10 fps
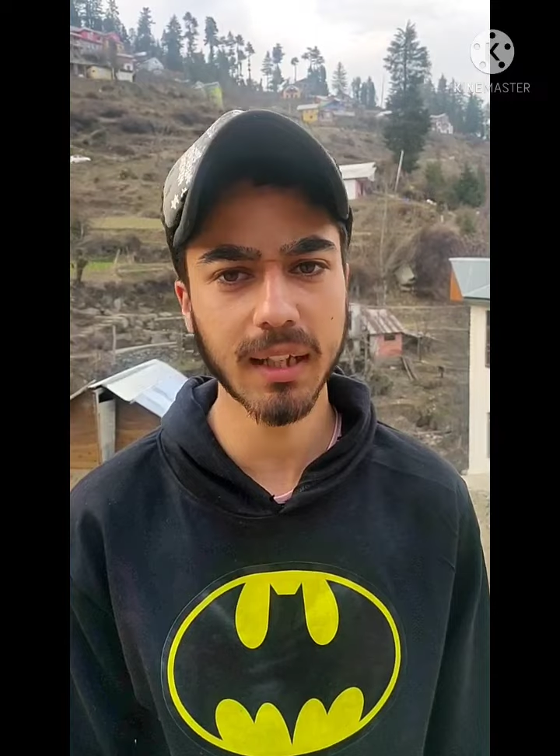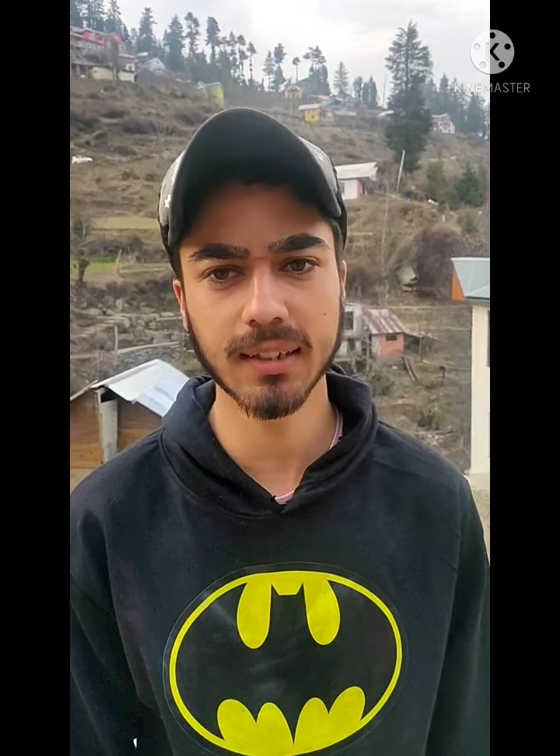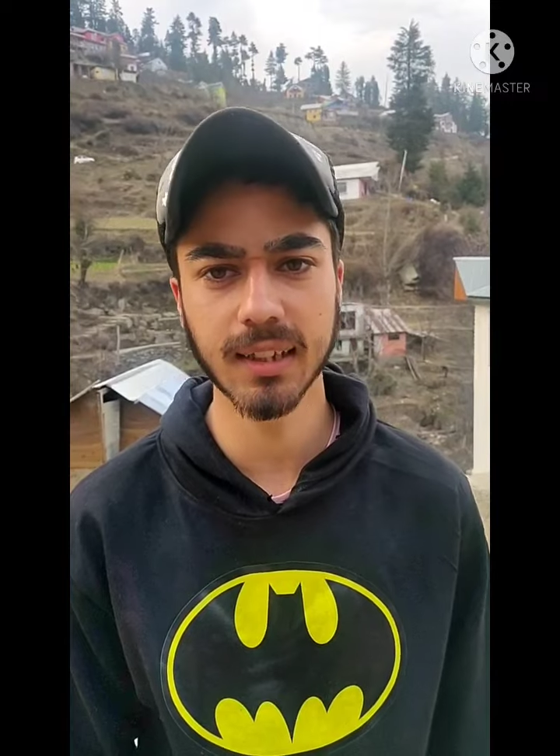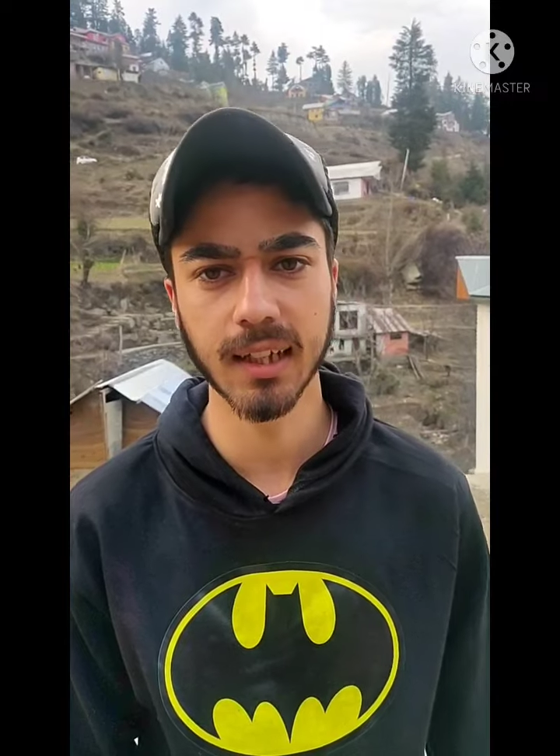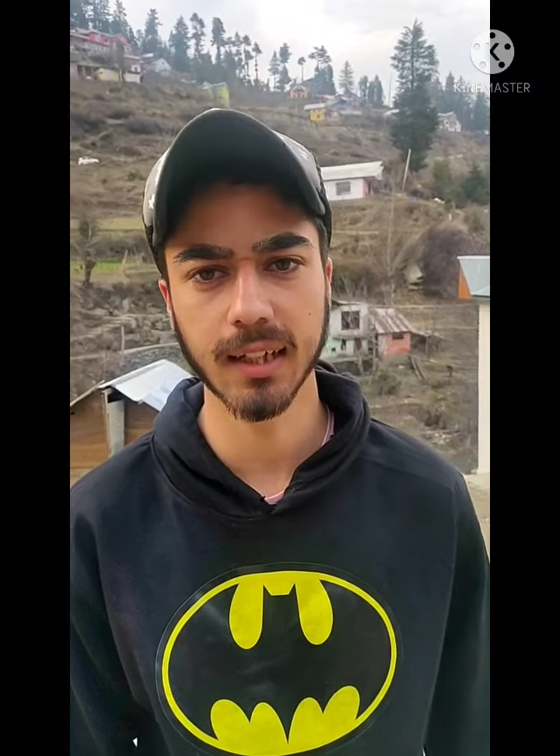बेच
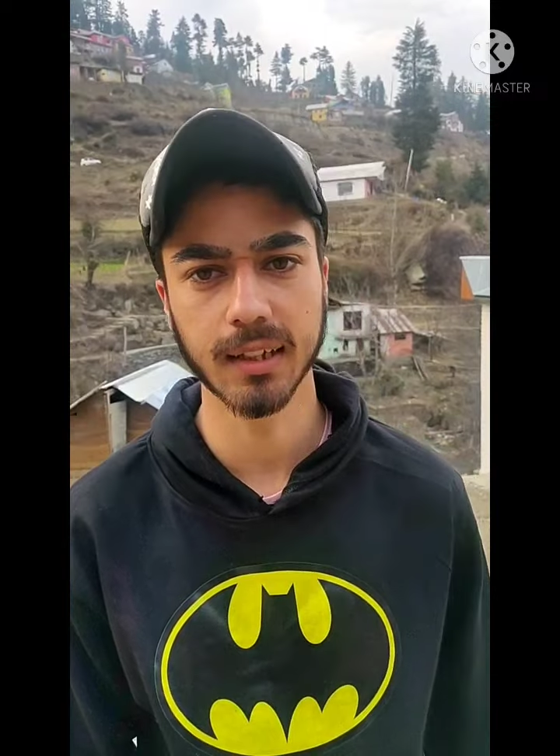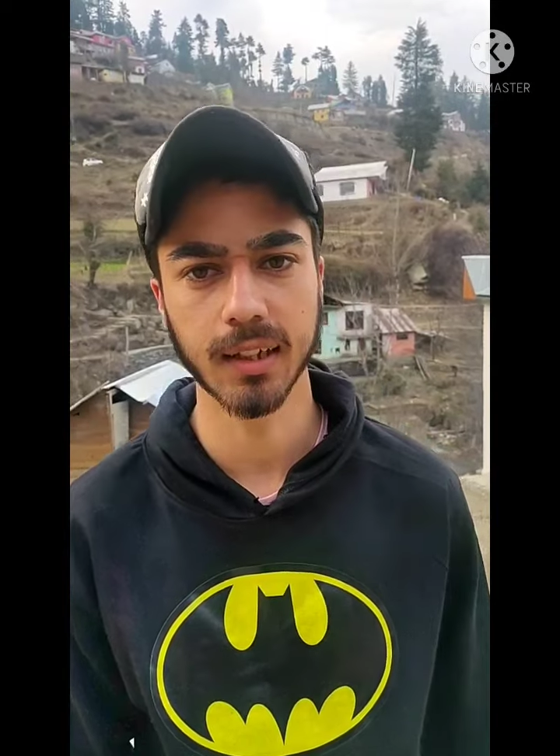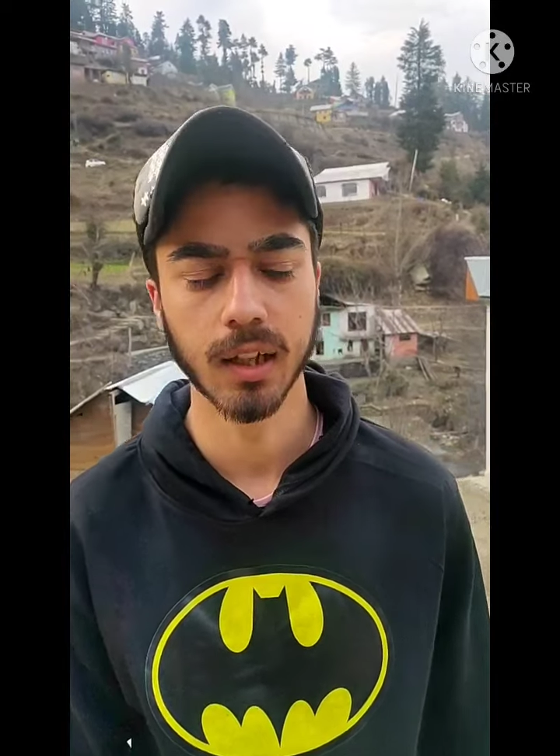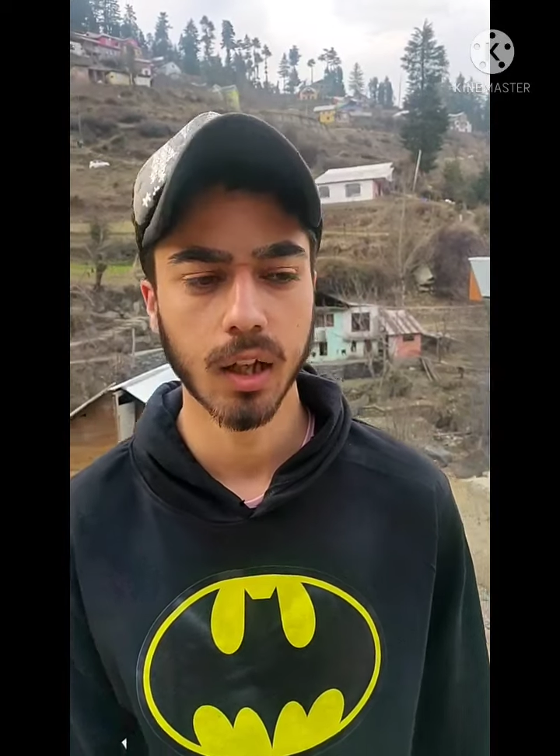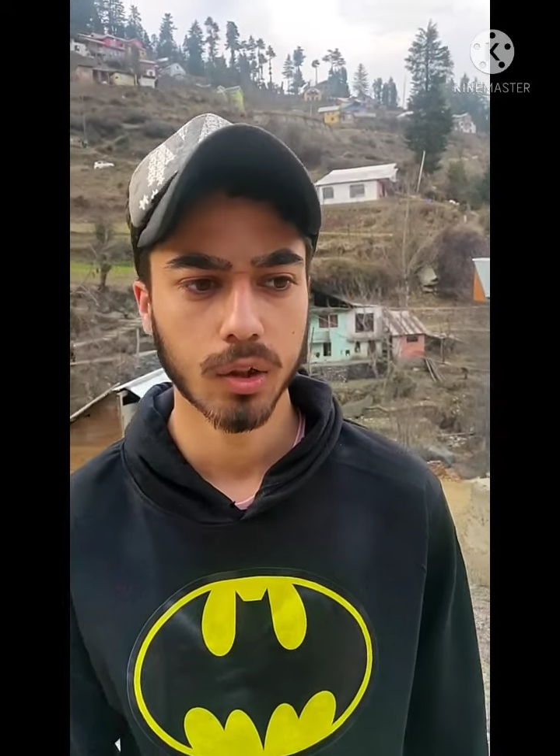दी गई
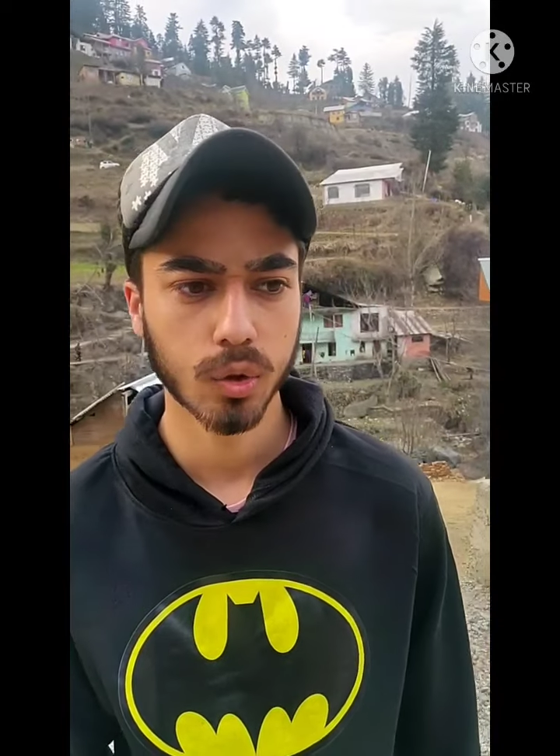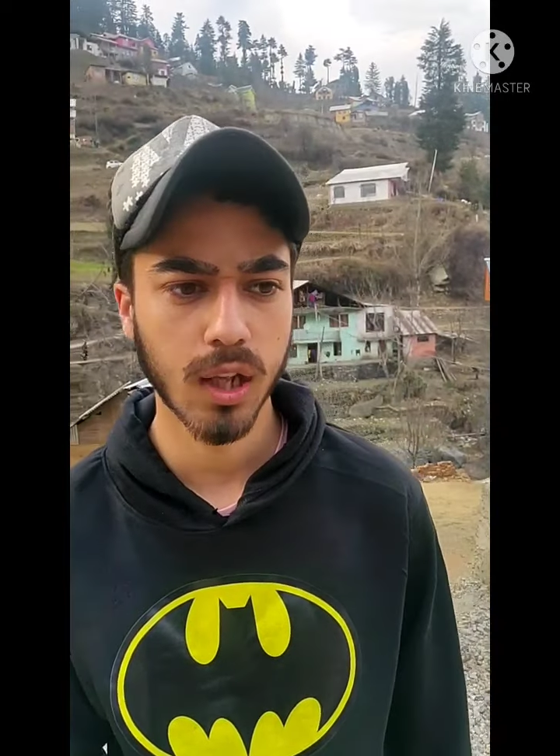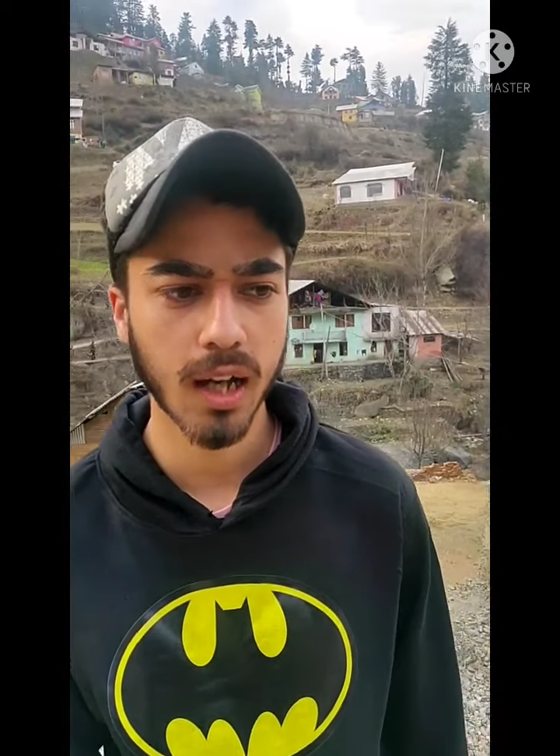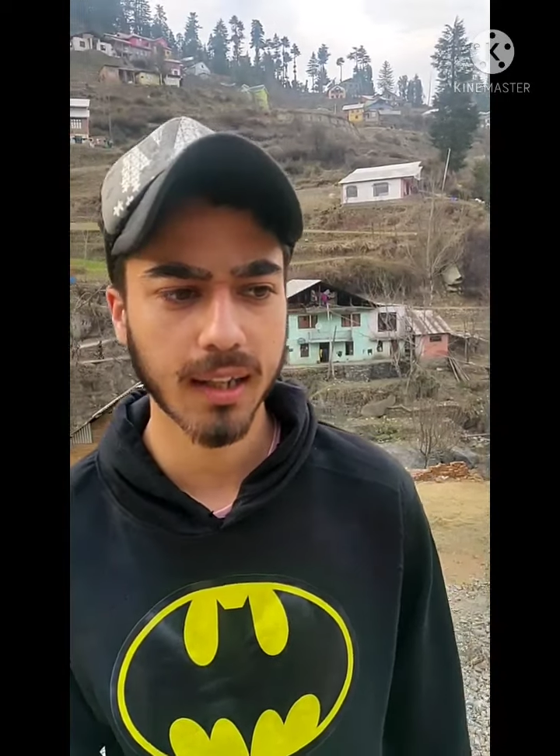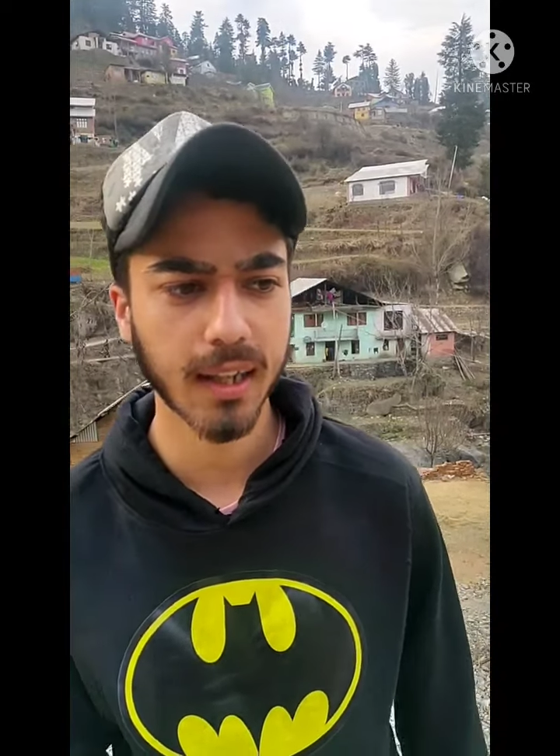अच्छा तो
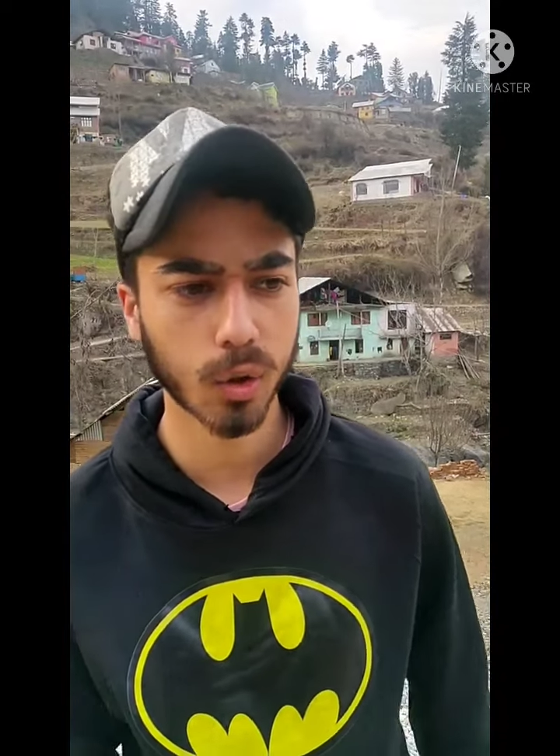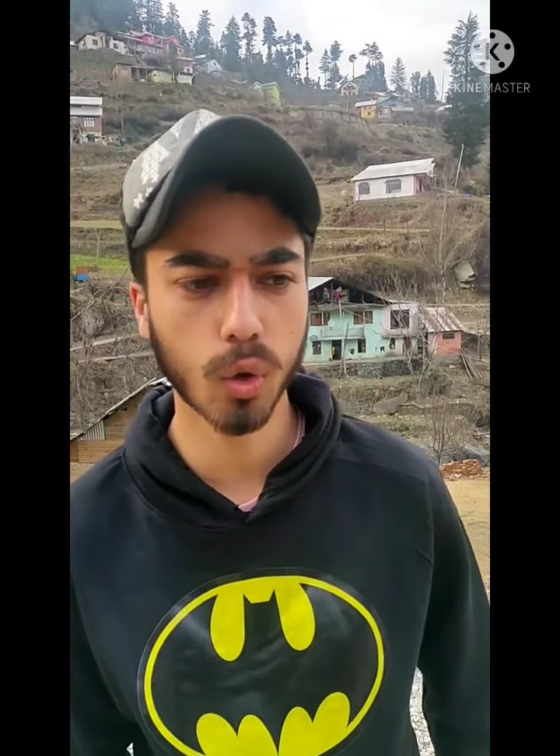यहाँ की एक